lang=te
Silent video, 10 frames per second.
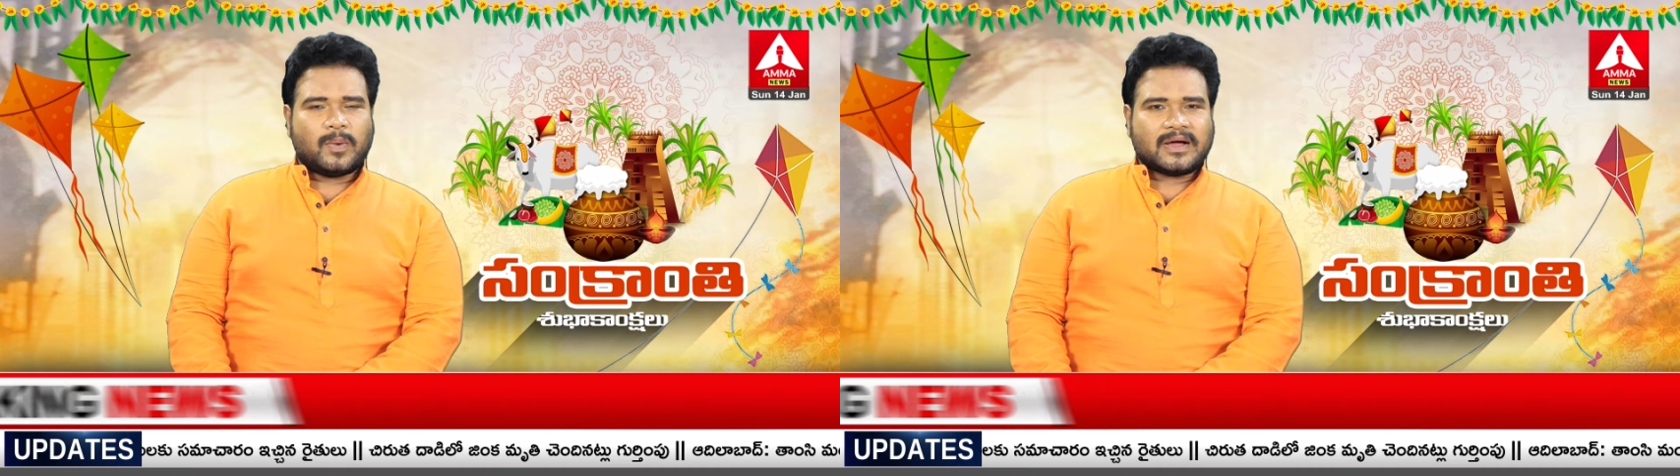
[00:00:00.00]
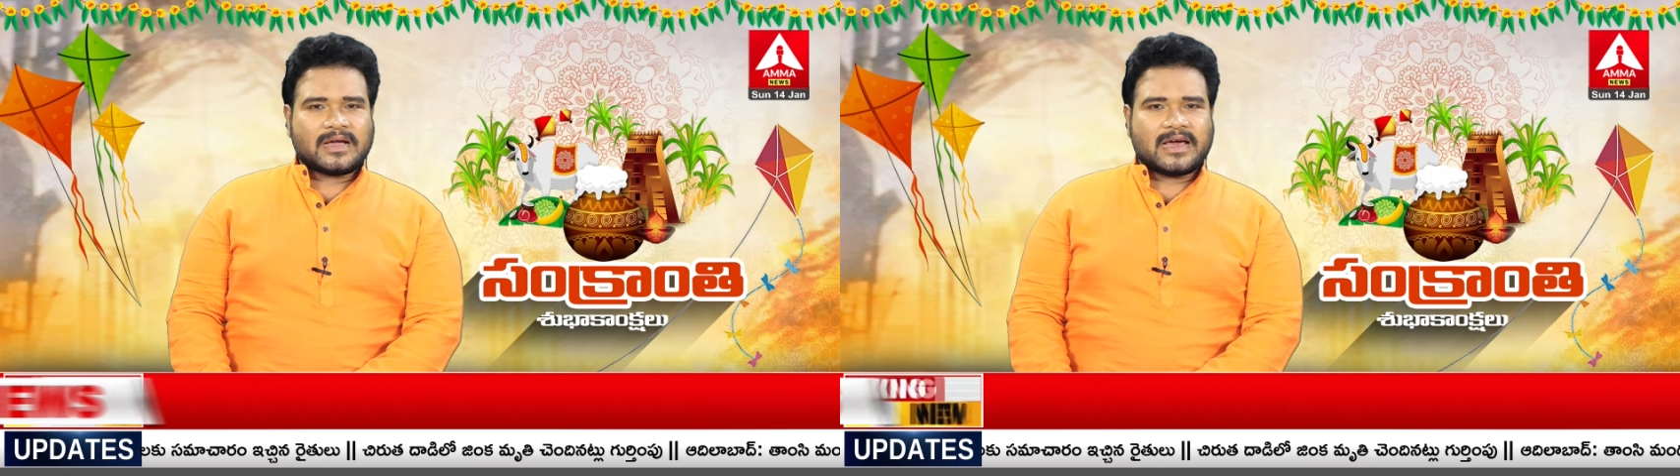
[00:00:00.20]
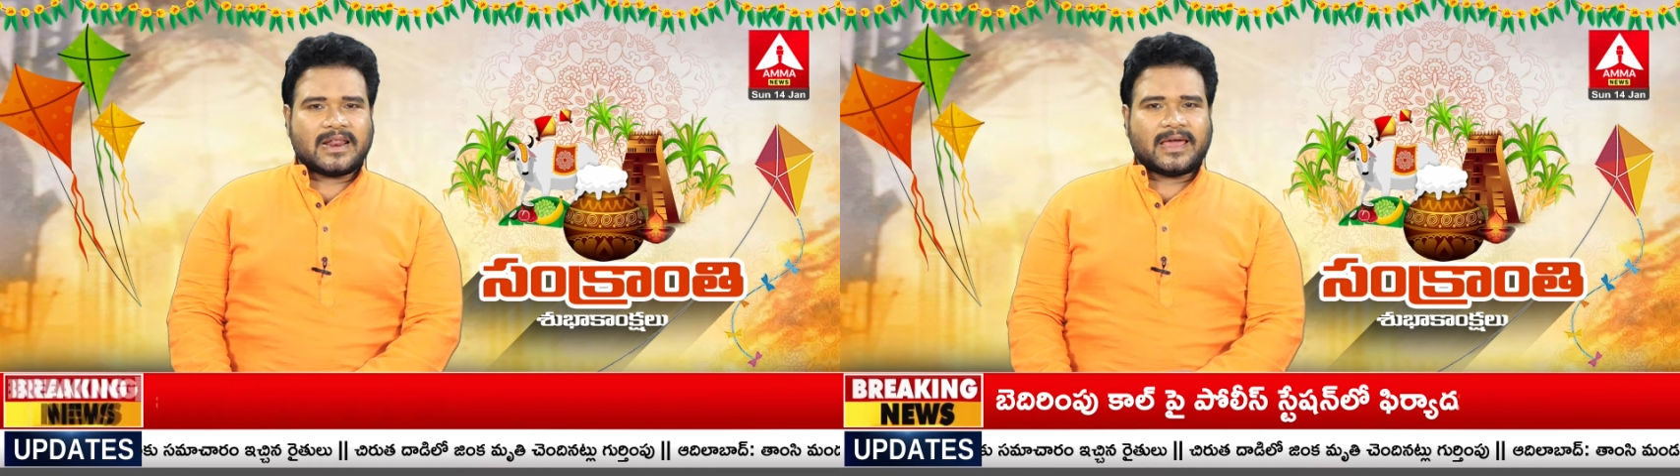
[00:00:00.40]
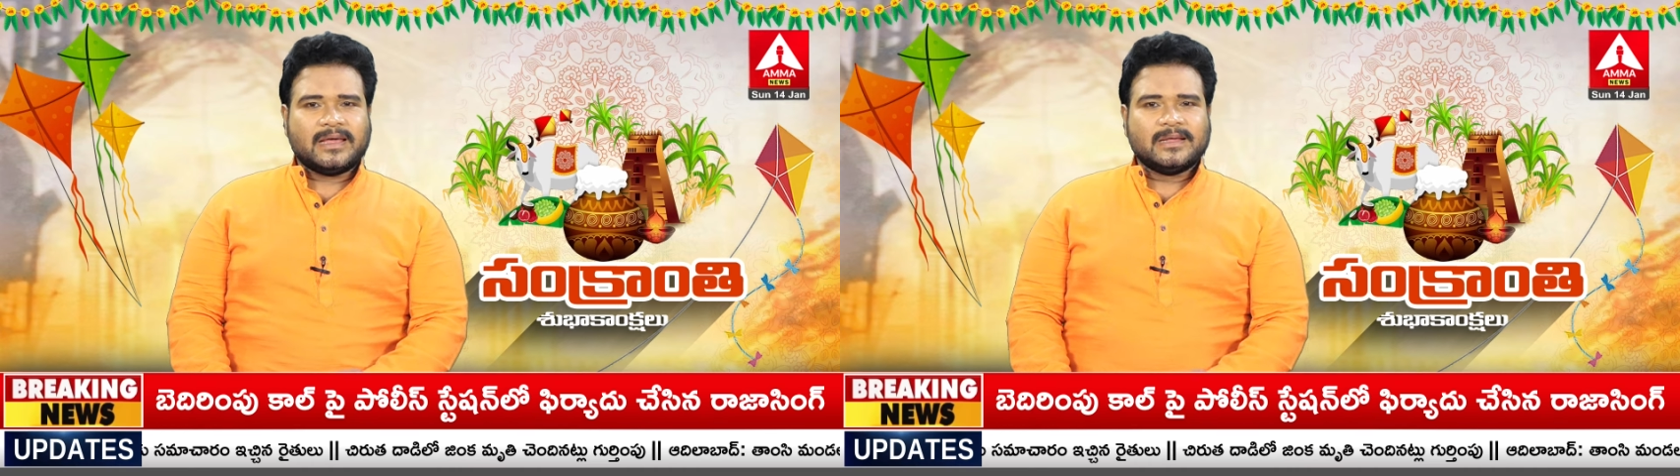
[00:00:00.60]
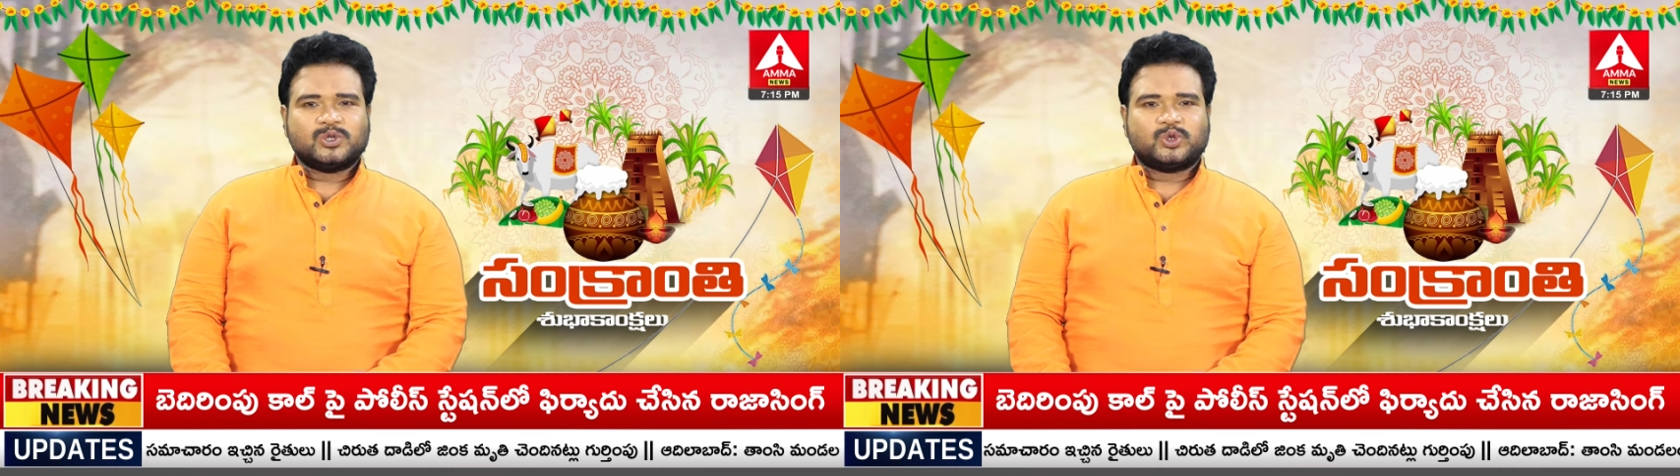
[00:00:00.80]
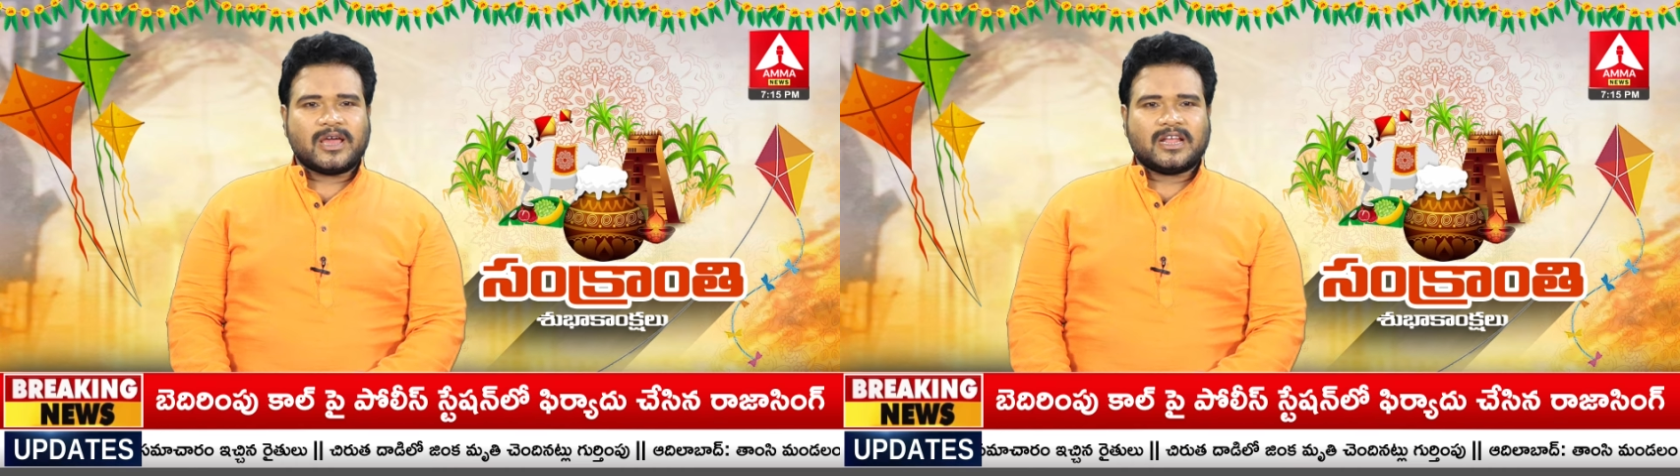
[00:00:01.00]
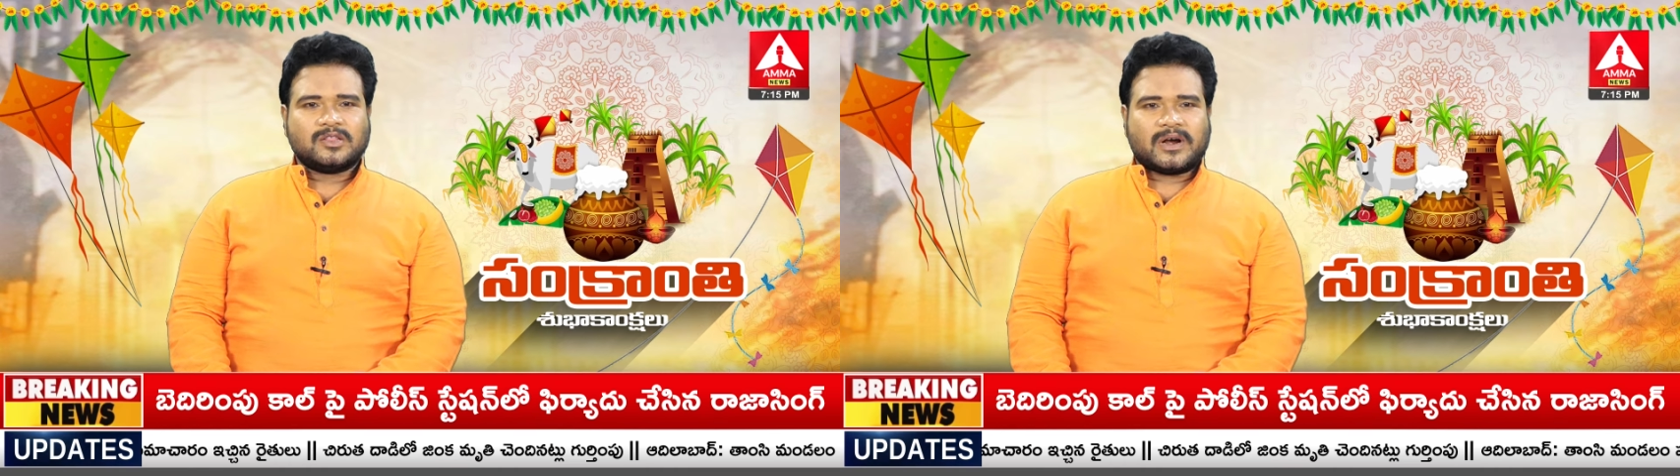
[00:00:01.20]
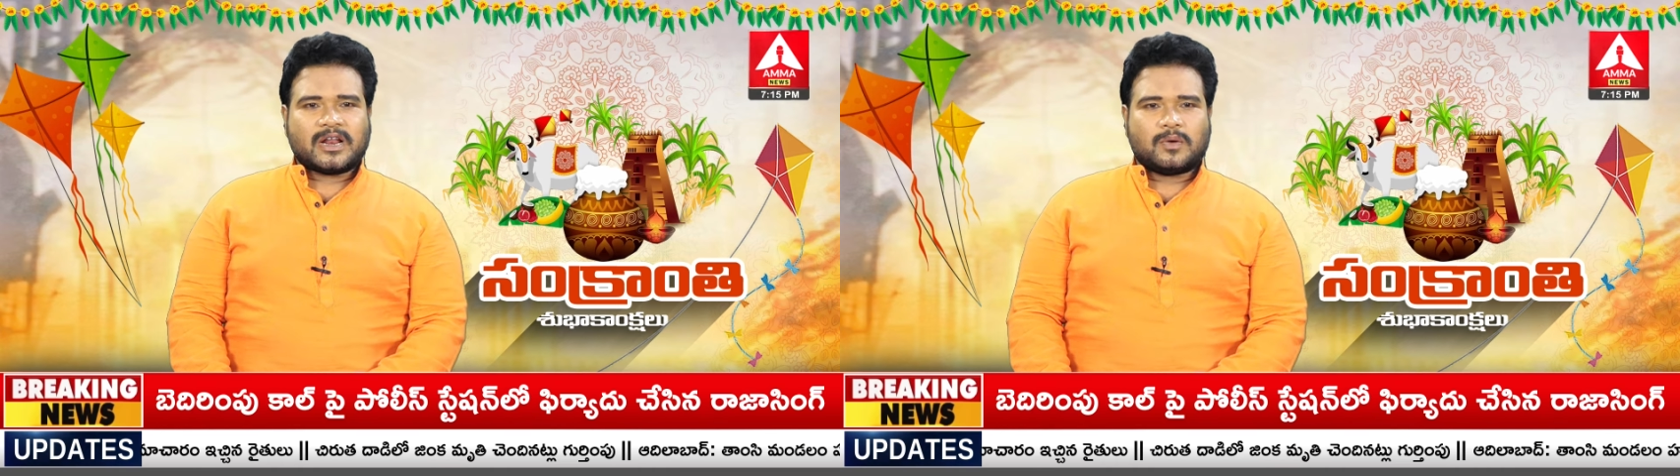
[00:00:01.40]
అందులో భాగంగానే
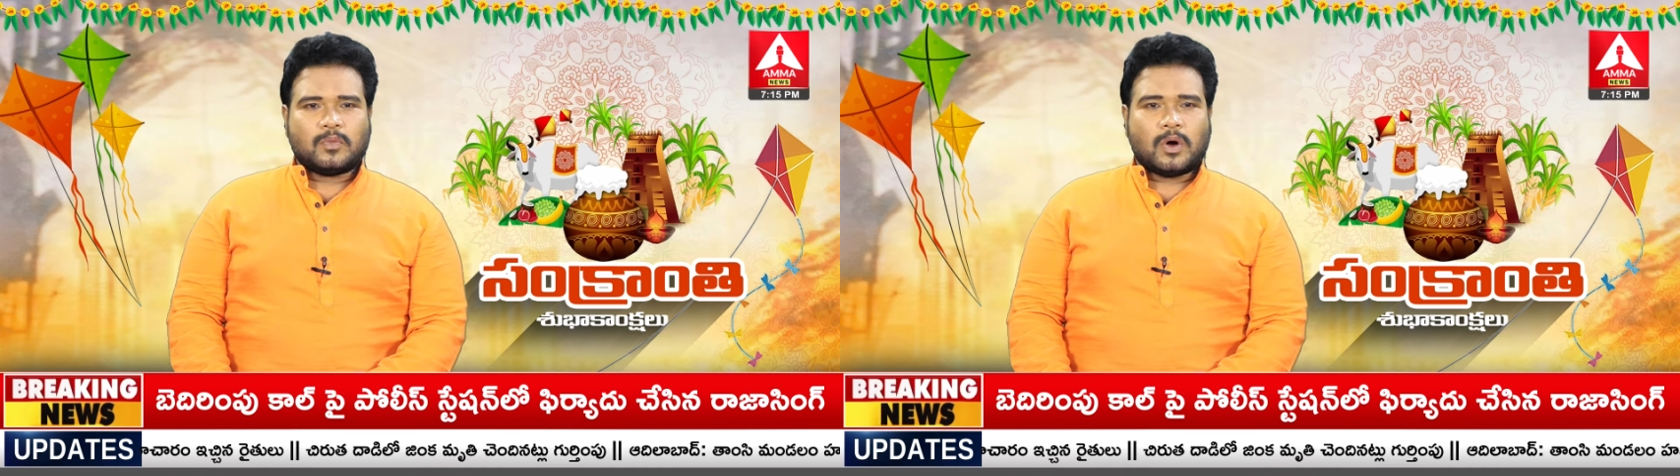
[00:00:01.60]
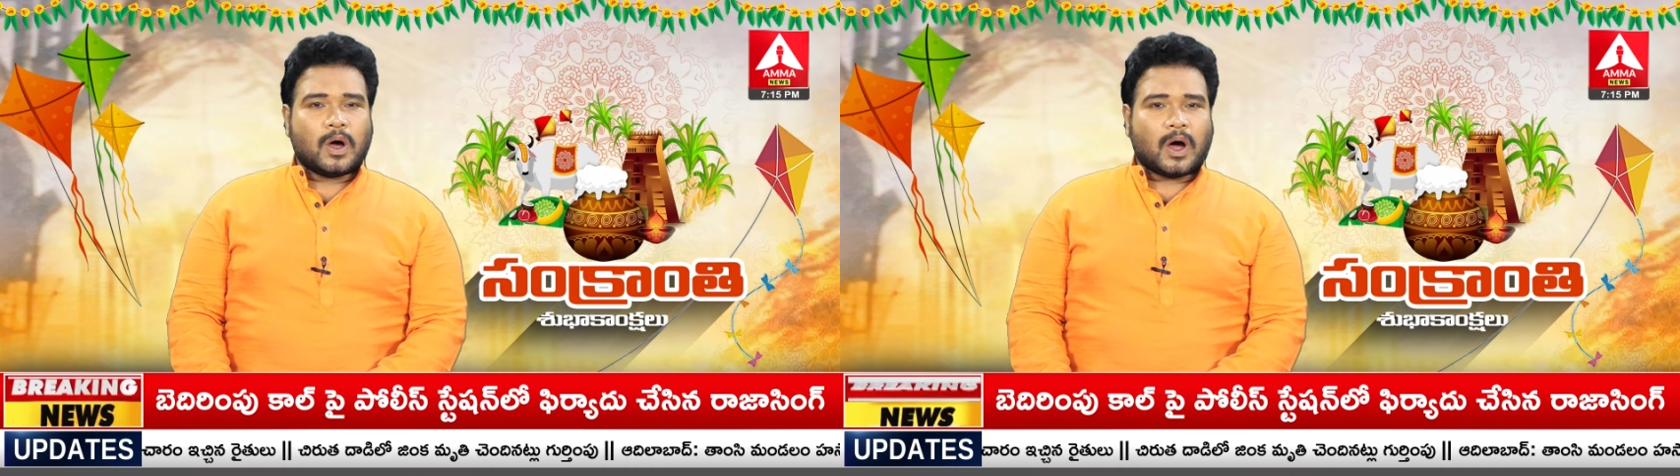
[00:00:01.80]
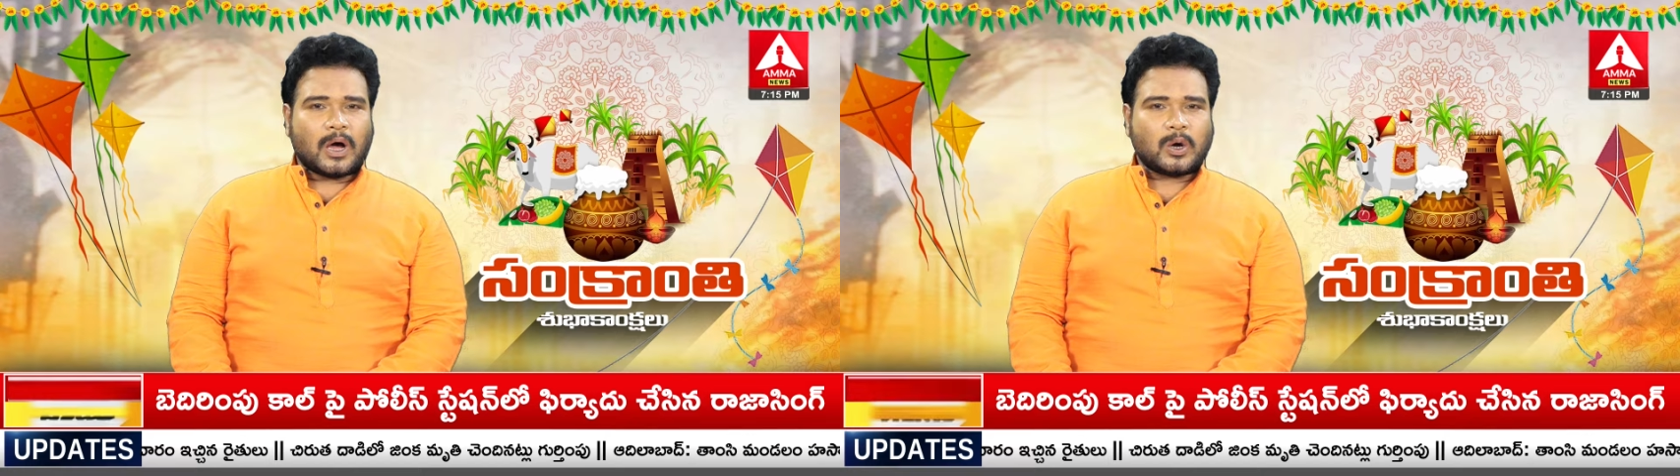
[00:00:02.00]
జయనద్ మండలం